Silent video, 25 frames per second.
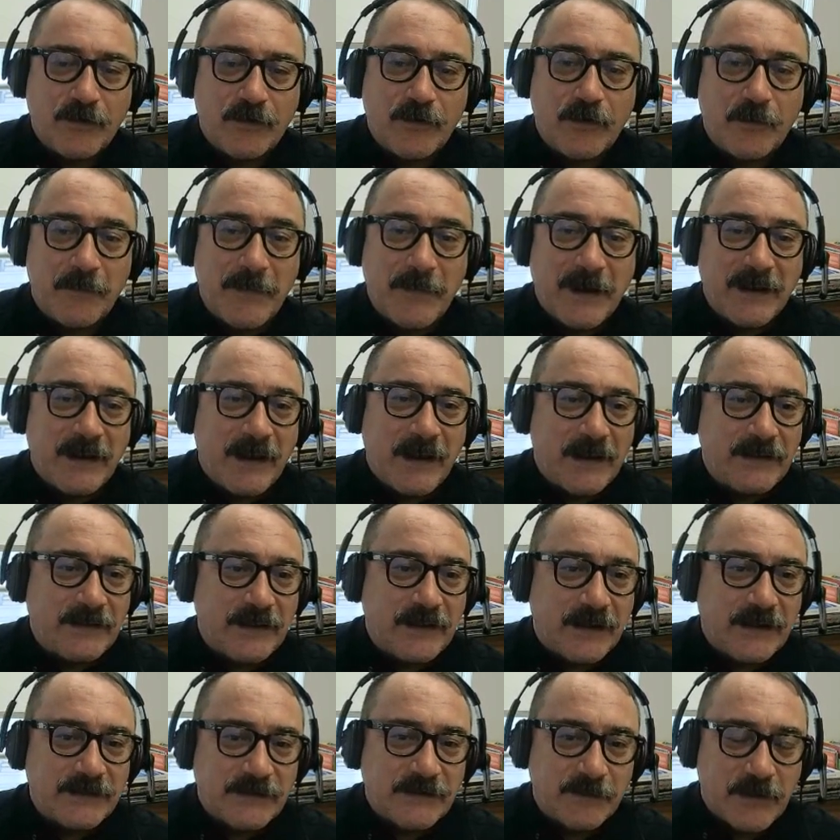los
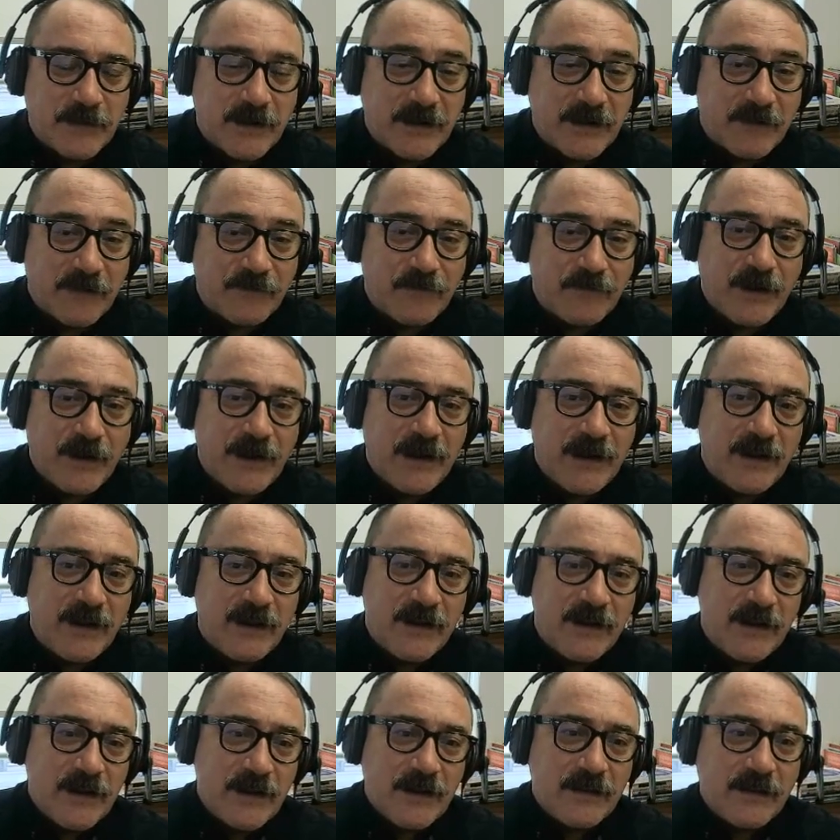parlantes que se ponen
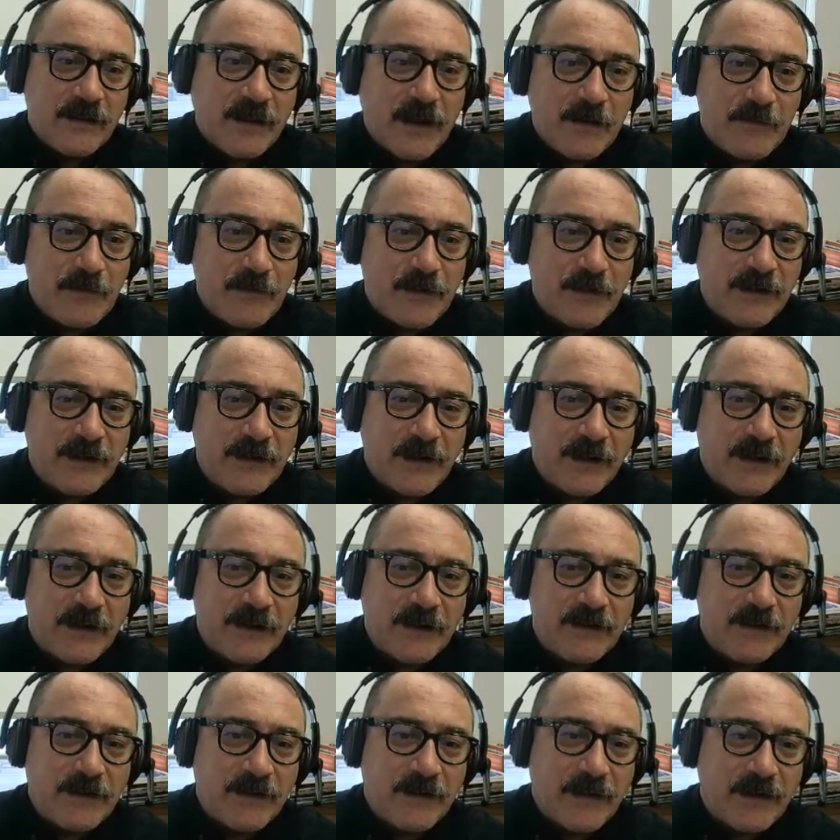afuera, digamos,
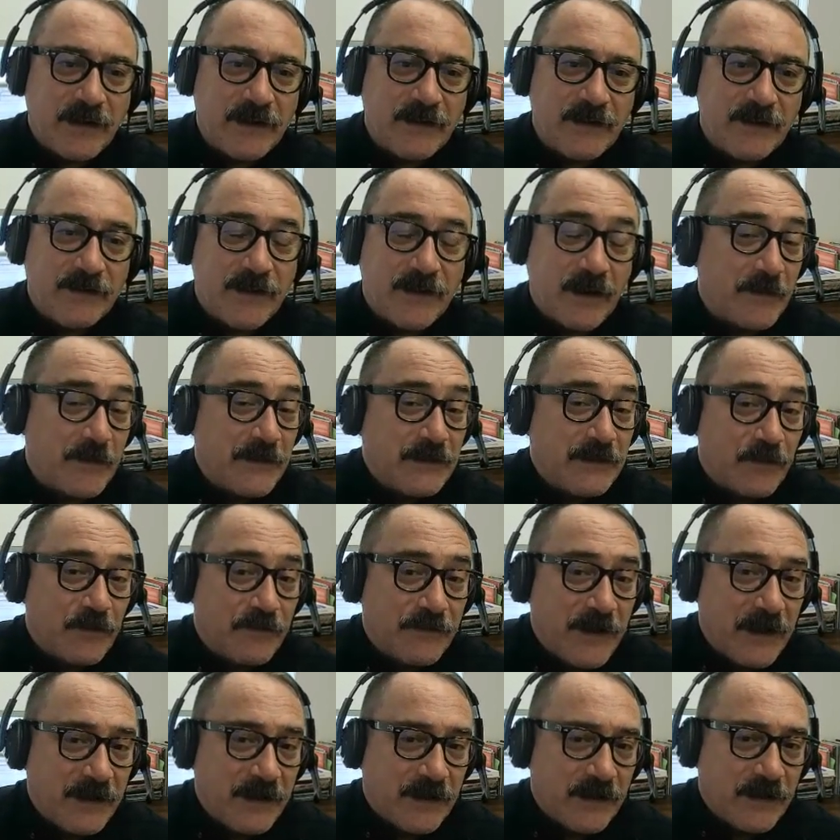en, de repente los
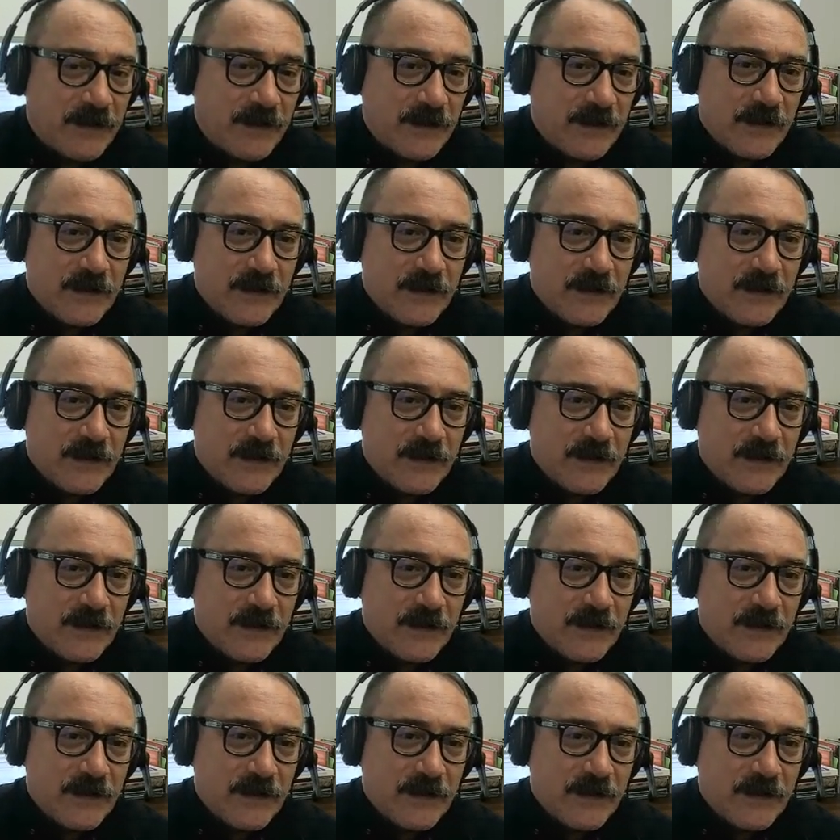bares.